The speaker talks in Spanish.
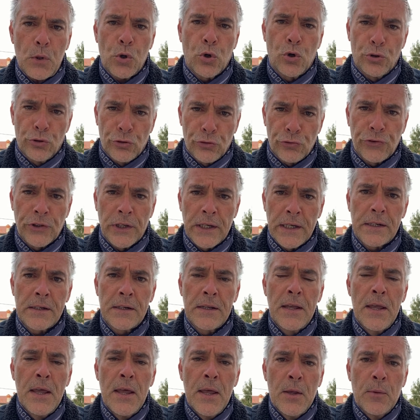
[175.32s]
conocer
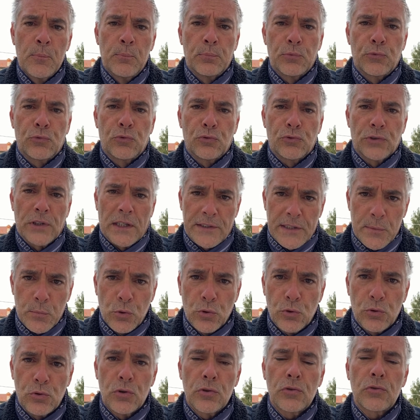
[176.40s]
sus
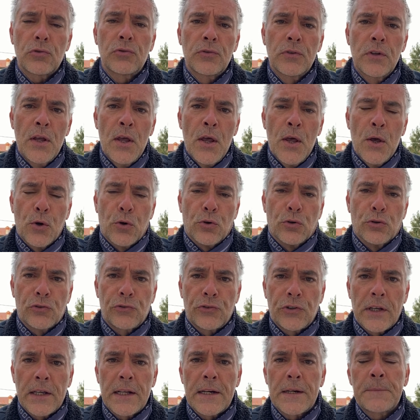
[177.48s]
atributos,
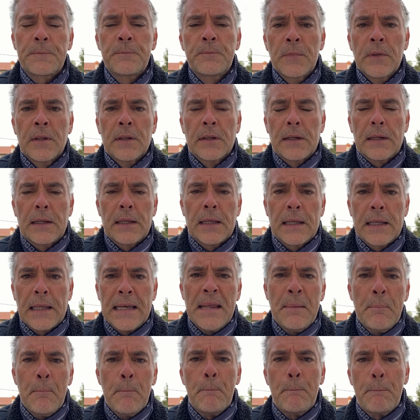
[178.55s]
conocer eh, el
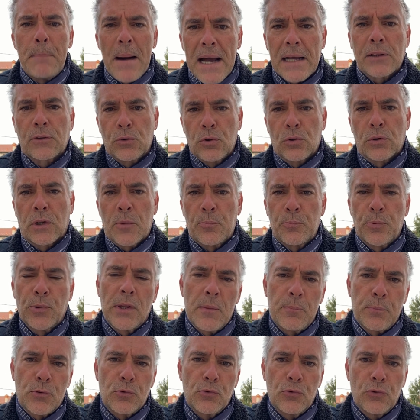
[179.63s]
impacto que
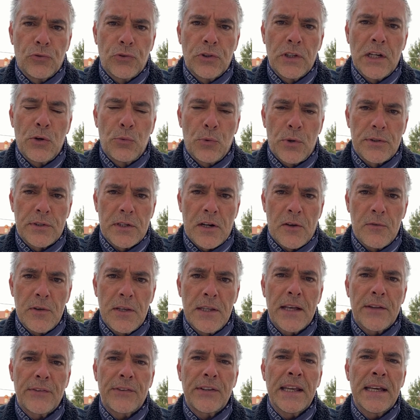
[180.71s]
puede producir en nuestras
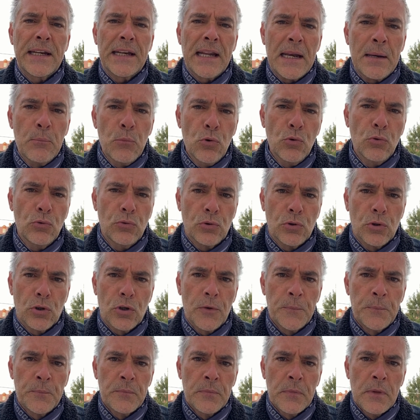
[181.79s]
vidas y en el
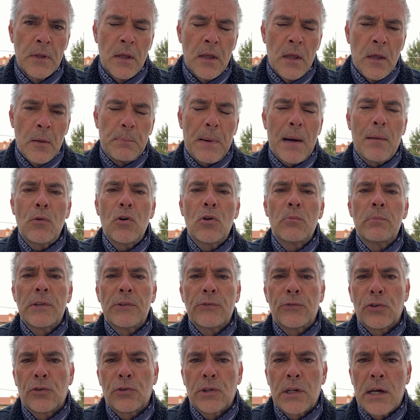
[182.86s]
mundo. Pablo
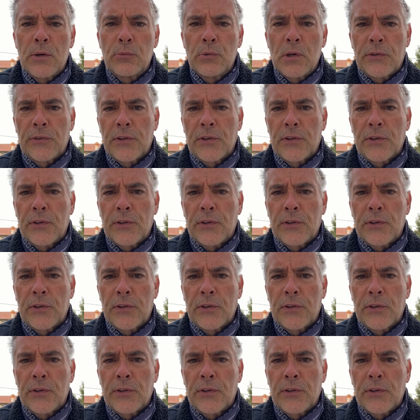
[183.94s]
menciona una